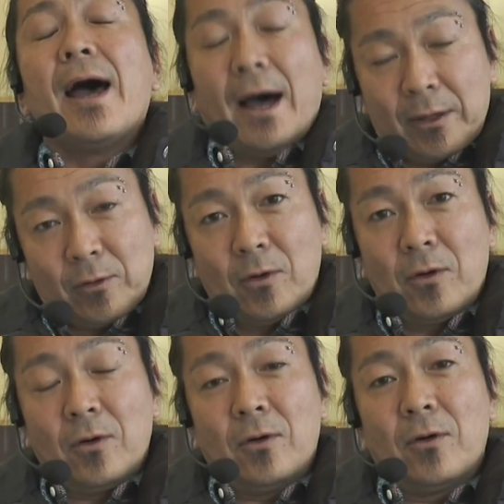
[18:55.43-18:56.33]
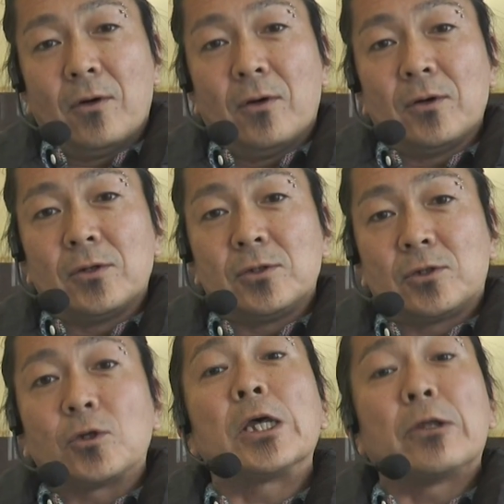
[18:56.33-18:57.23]
あのー、
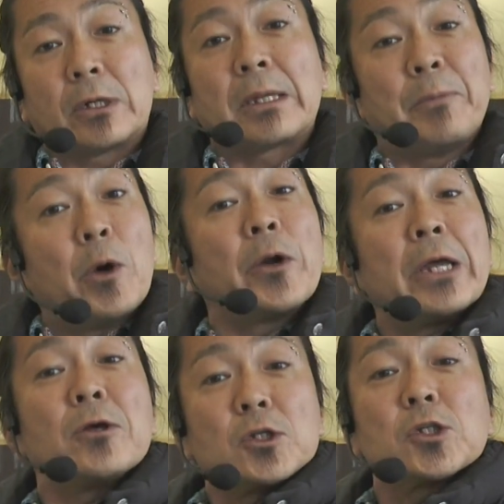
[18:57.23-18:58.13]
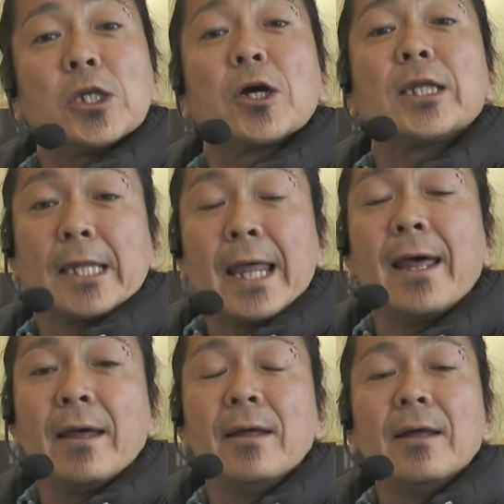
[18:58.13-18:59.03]
女性の方、妙齢の女性の方
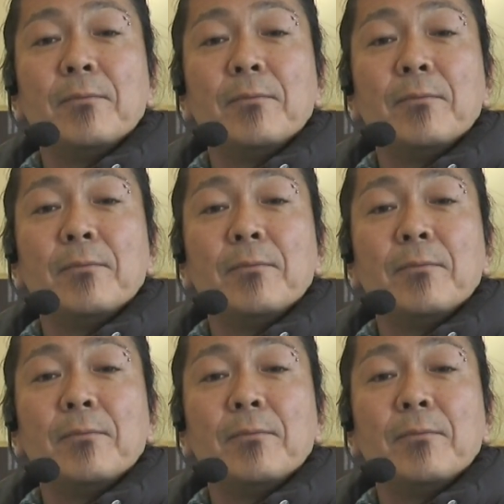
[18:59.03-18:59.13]
ね、